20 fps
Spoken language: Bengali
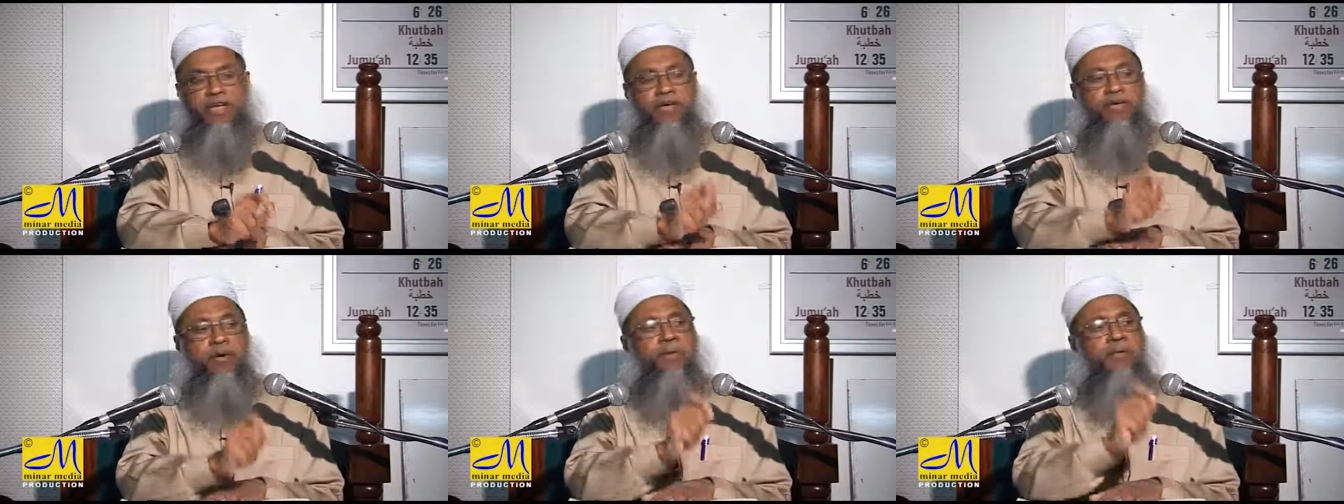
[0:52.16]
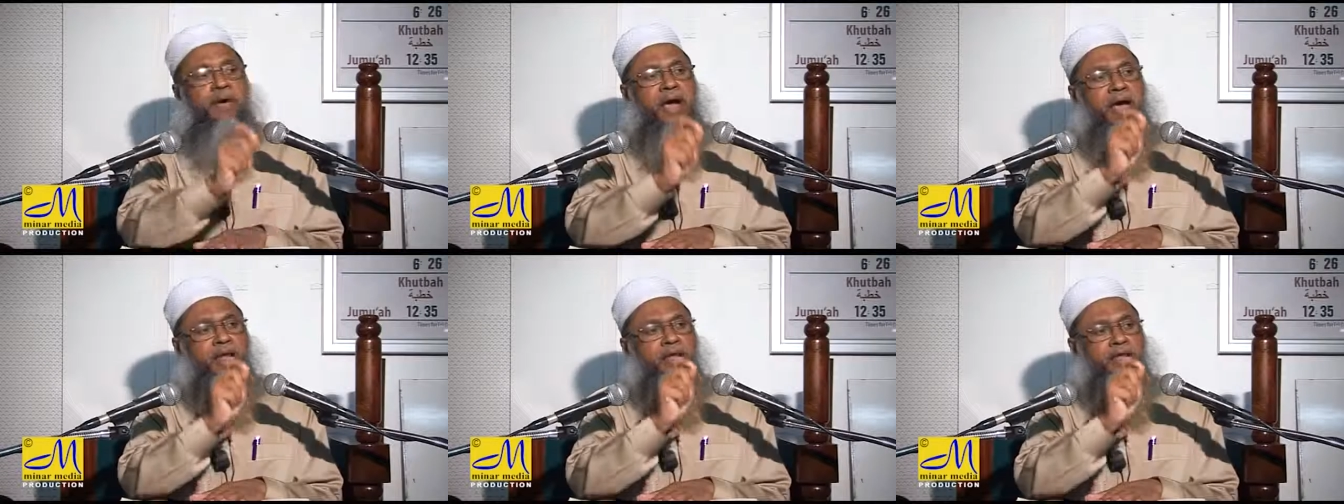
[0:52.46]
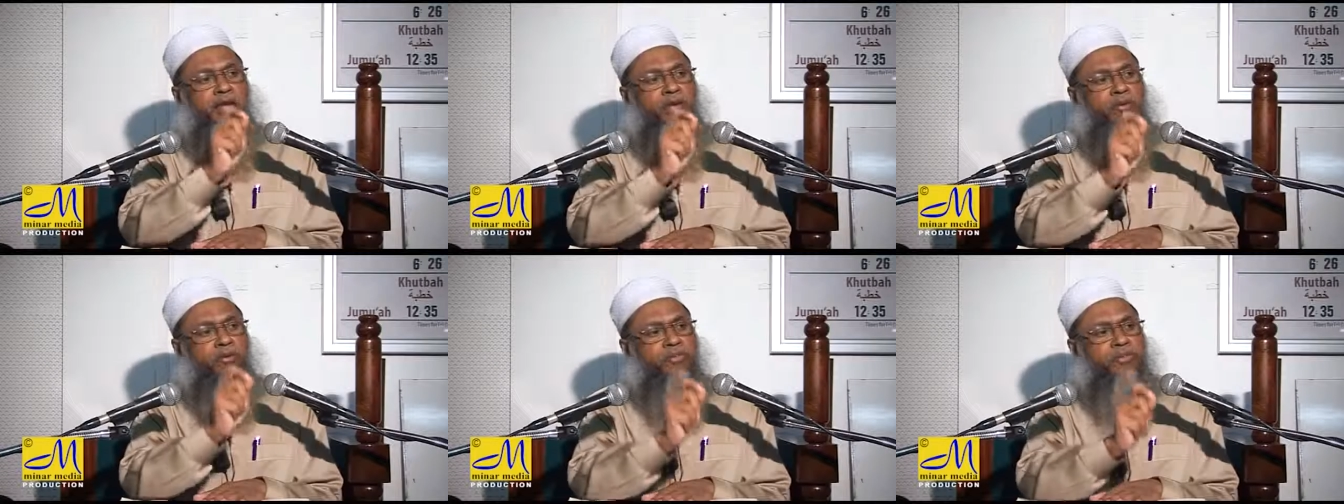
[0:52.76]
কিভাবে
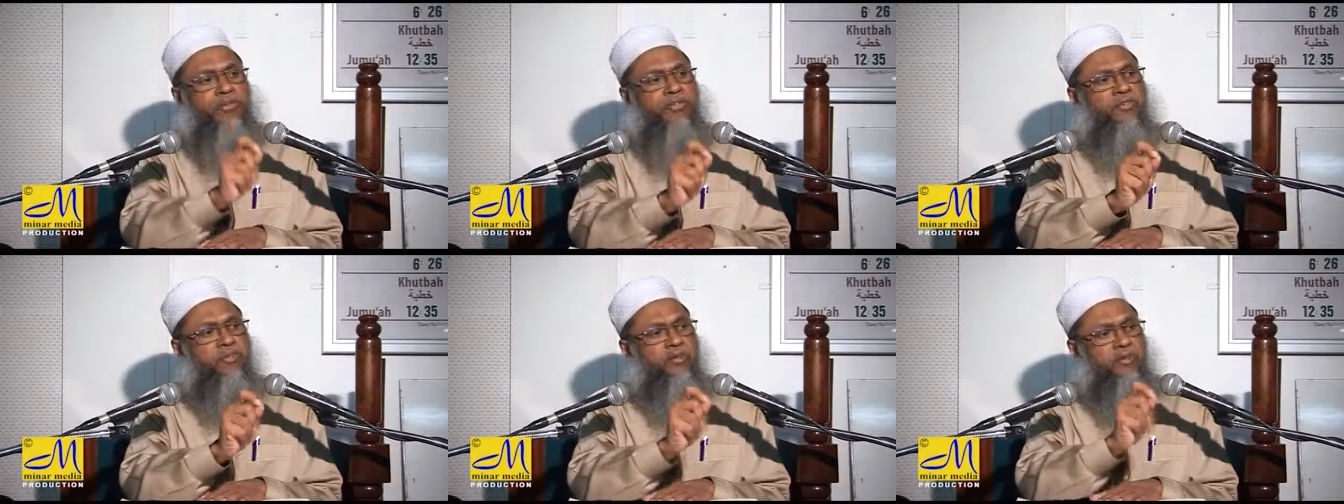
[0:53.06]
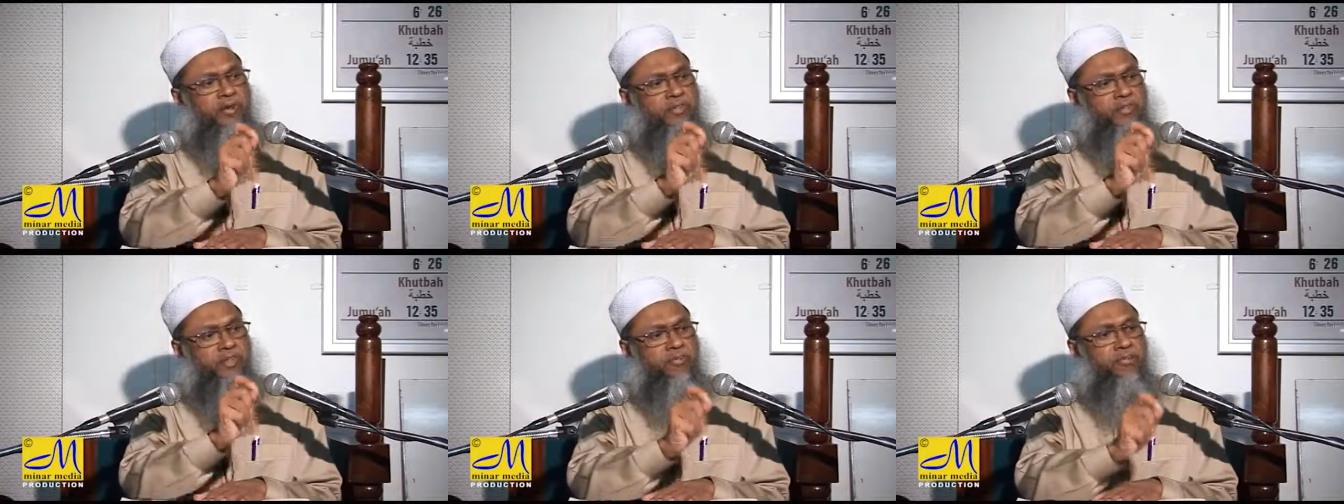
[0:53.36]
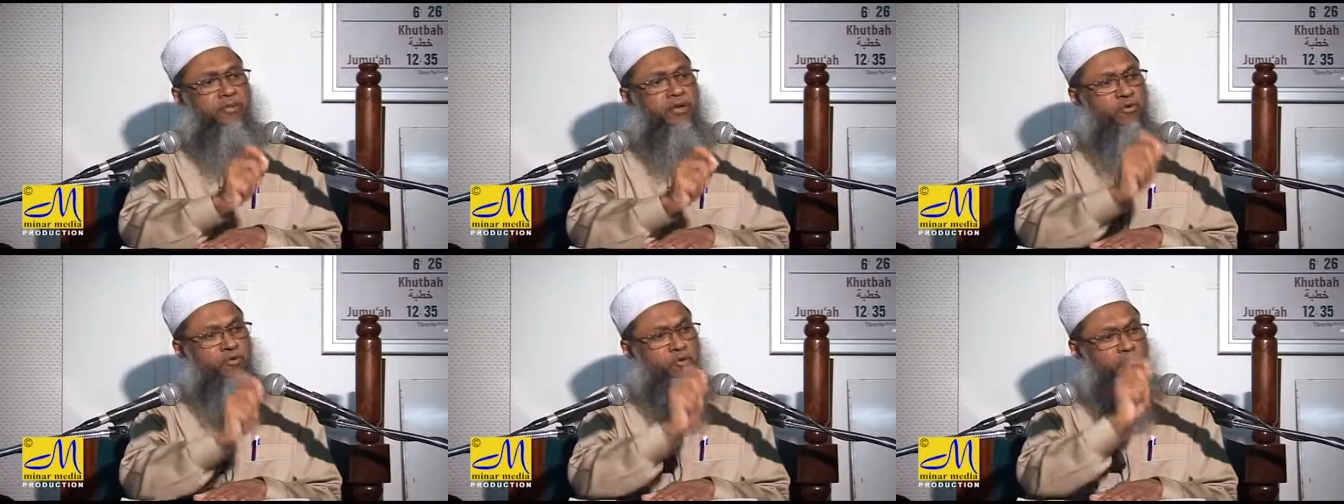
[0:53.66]
আল্লাহ নবী সাল্লাহ
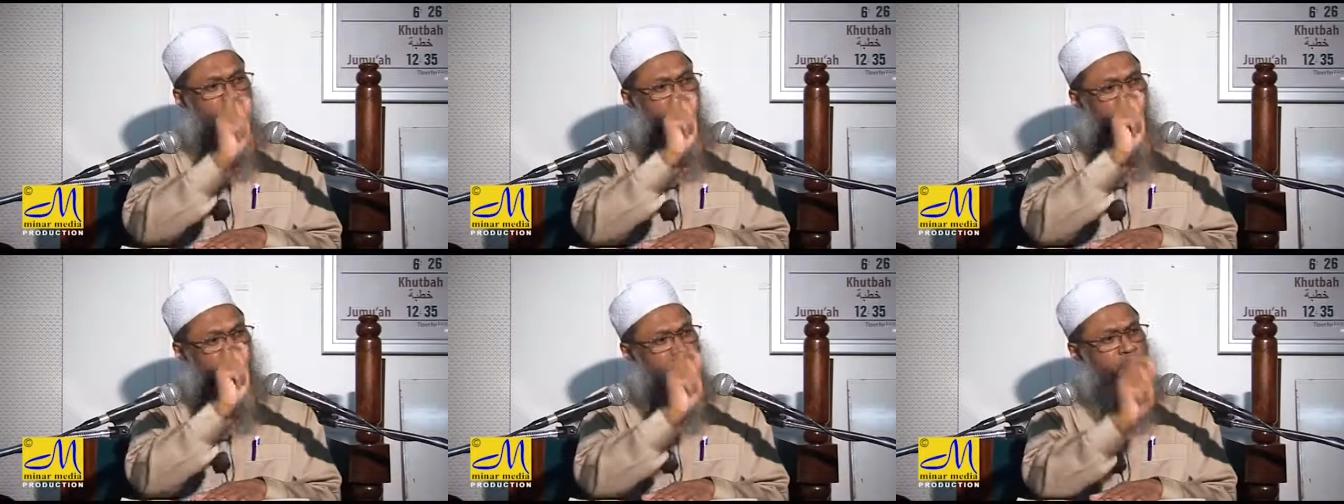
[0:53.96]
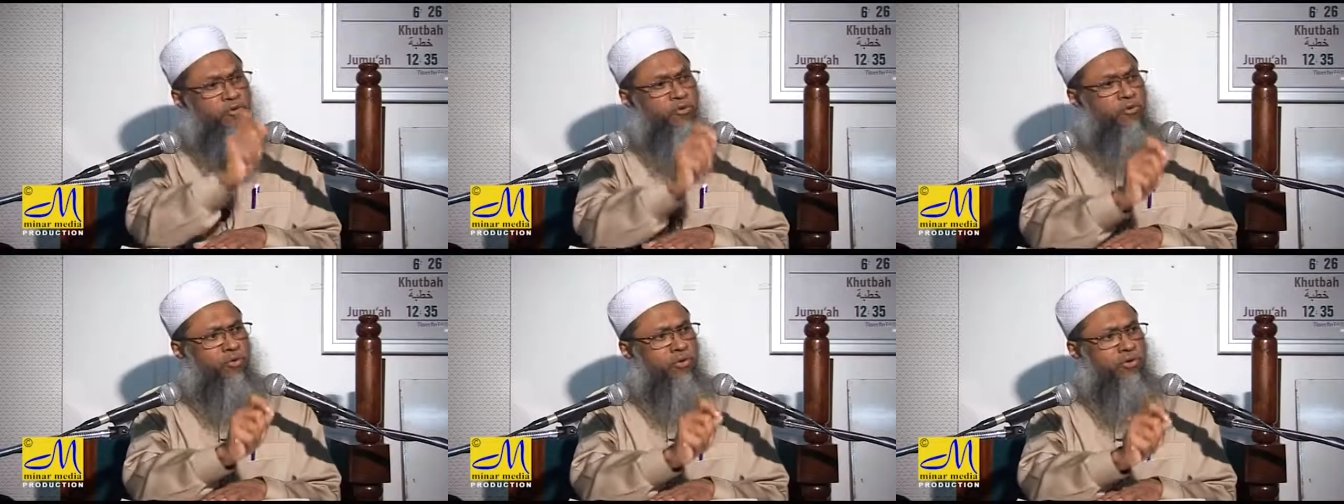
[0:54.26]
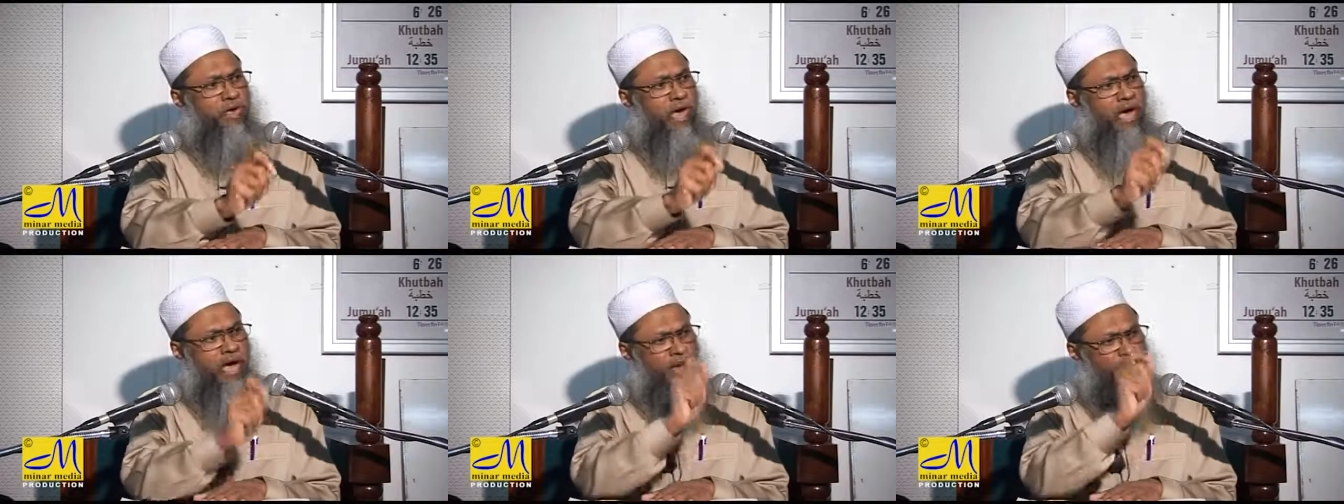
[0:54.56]
সাল্লামকে কটাক্ষ করে